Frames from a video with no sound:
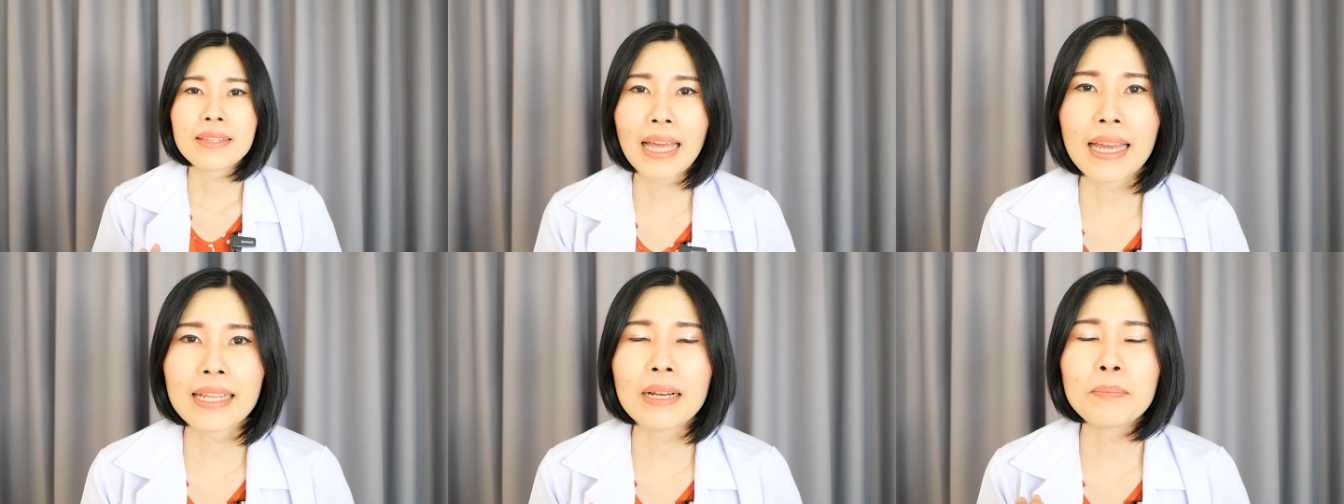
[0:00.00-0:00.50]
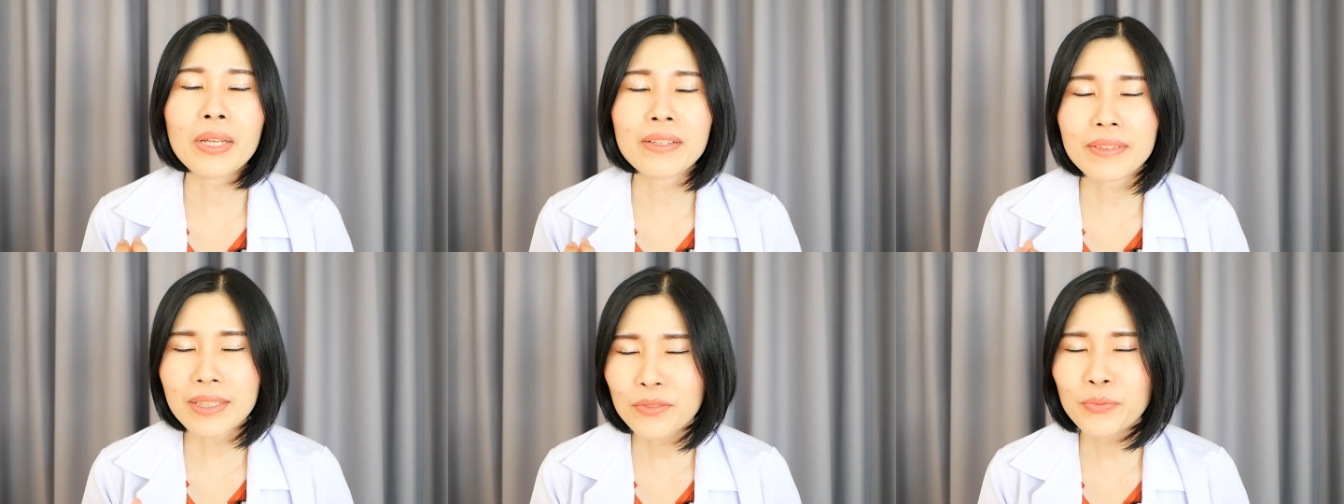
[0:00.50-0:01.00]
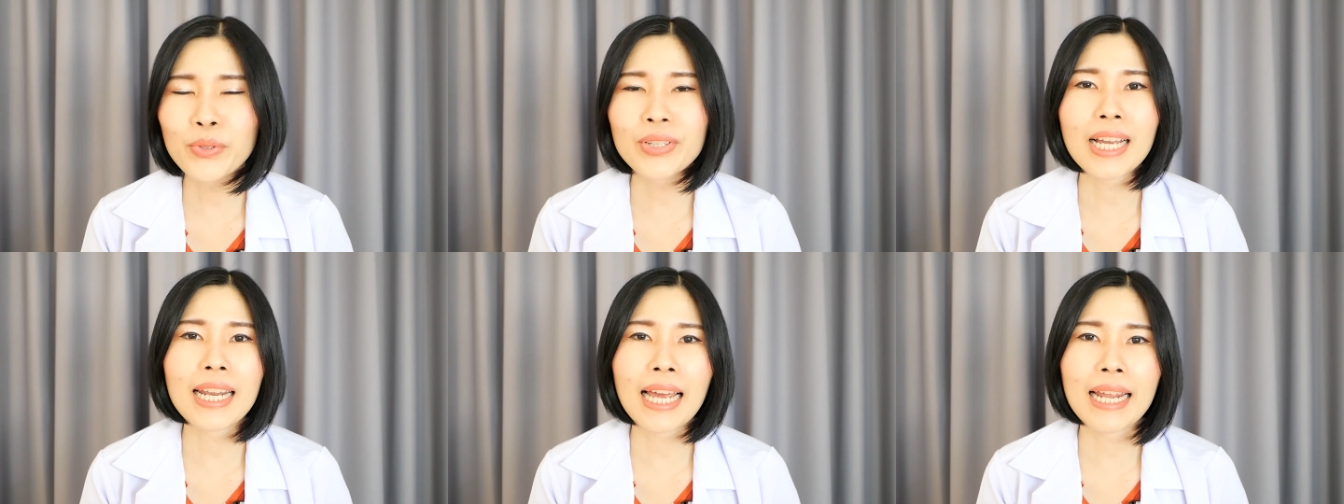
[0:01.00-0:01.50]
แต่ถ้าเป็นยิ่งฝุ่น
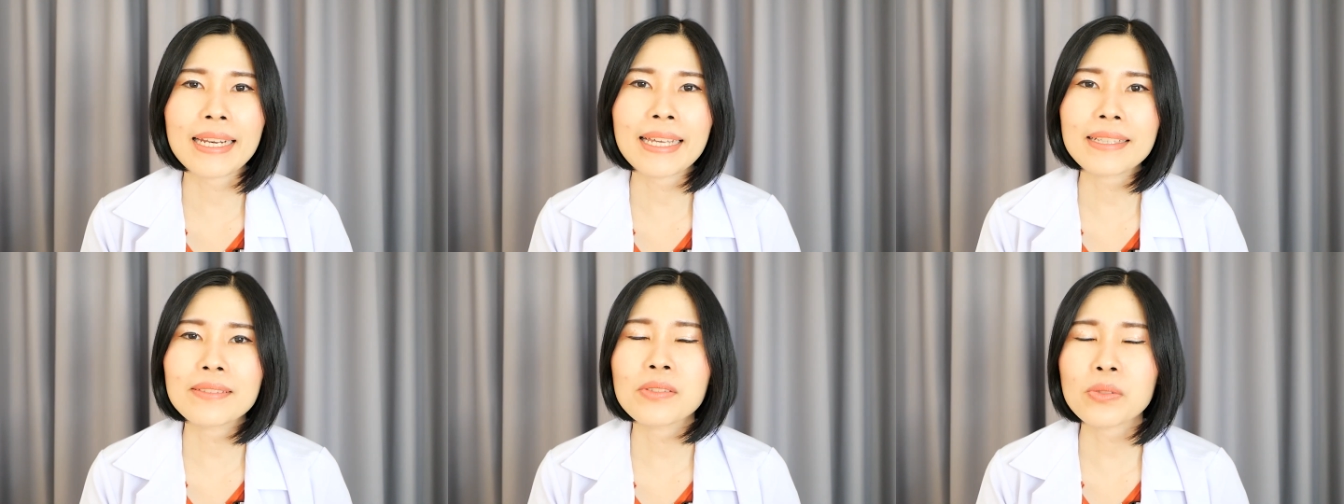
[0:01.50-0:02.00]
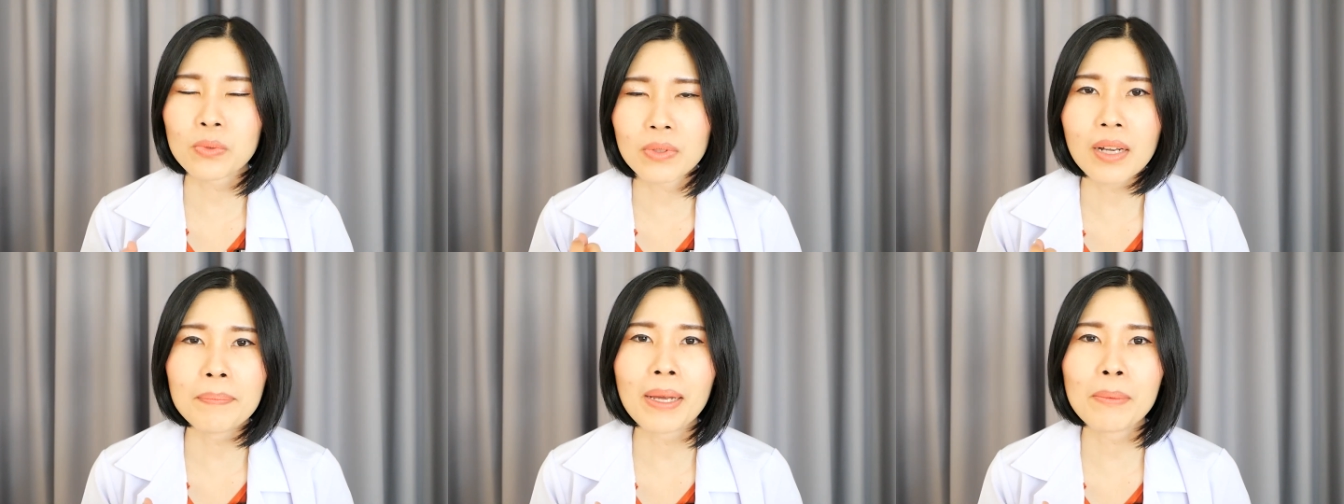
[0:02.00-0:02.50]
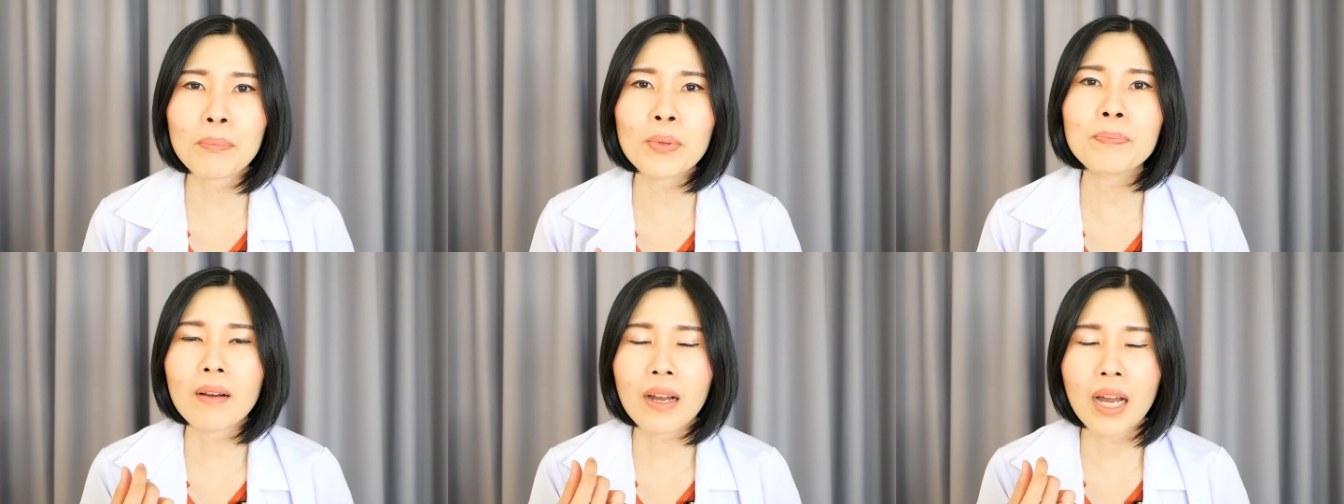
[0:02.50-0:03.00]
ขนาดเล็ก สูดเข้าไปปุ๊
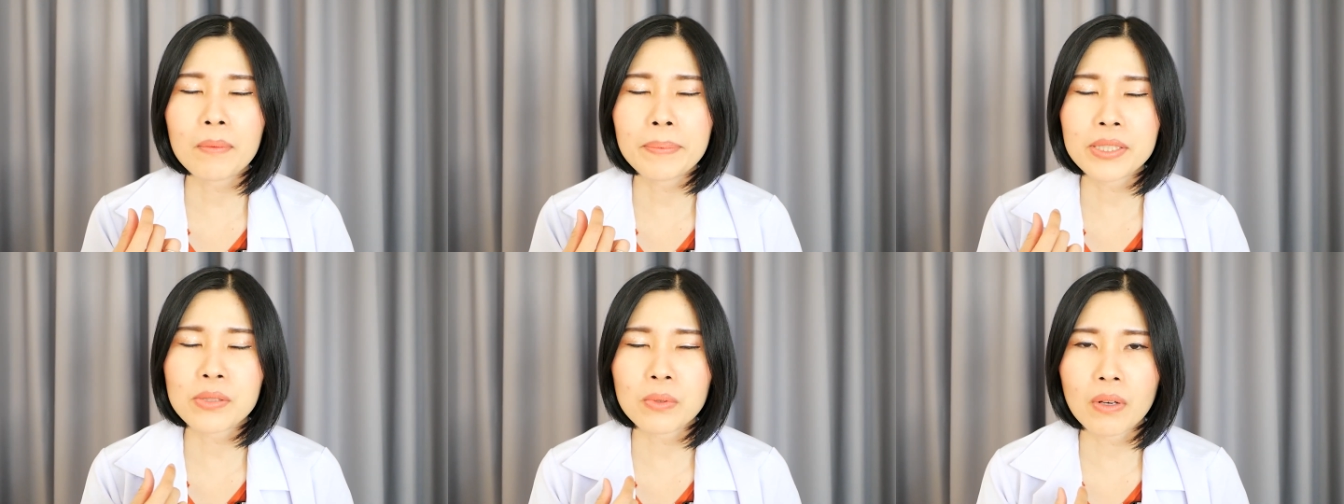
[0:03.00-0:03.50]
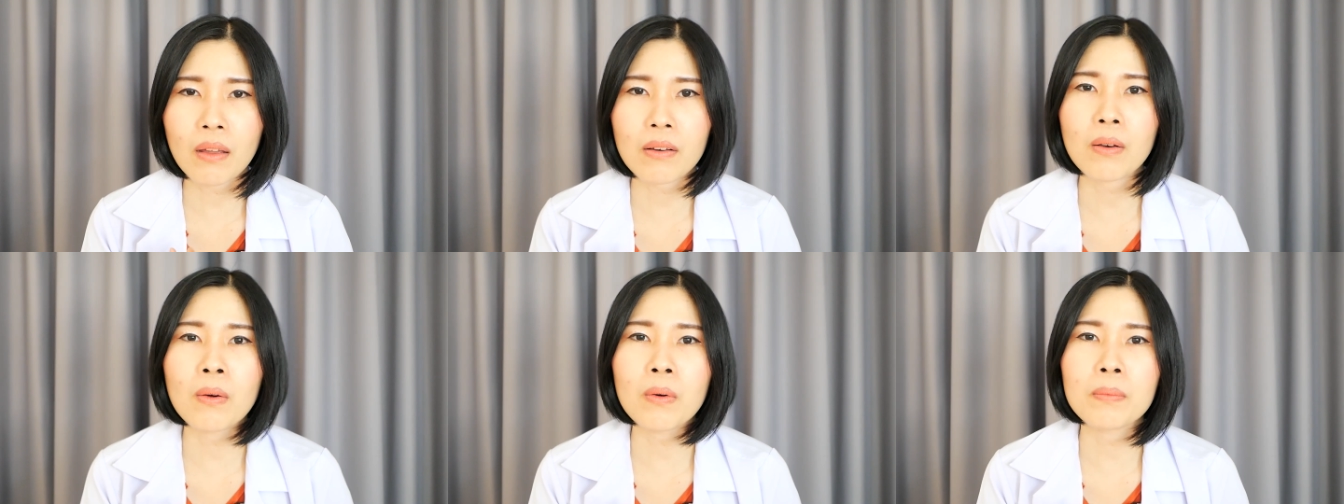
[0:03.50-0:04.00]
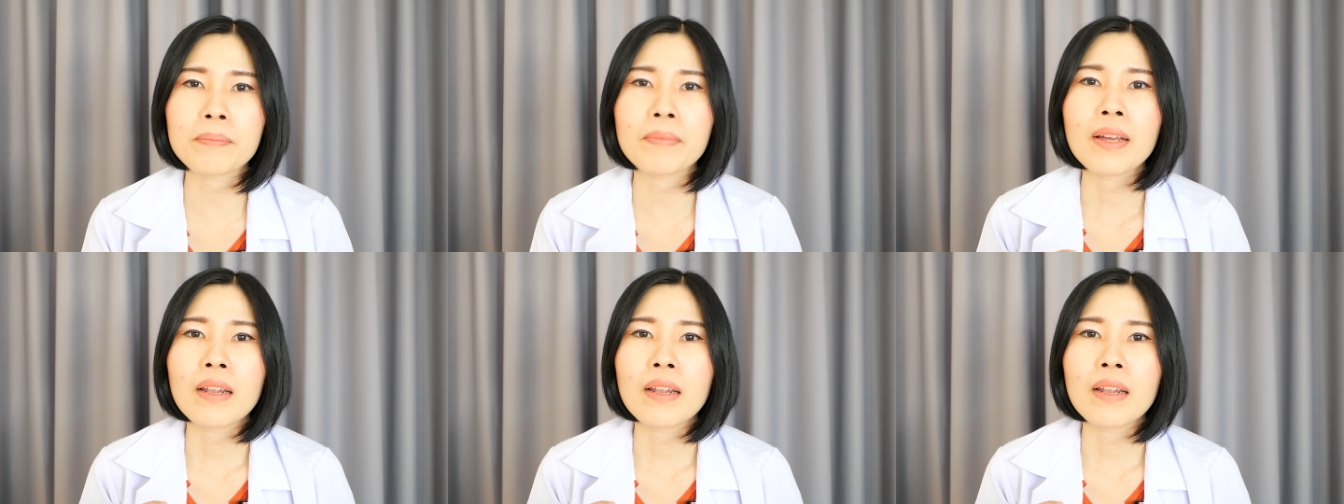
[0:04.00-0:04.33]
บก็เข้าไปสู่หลอดลม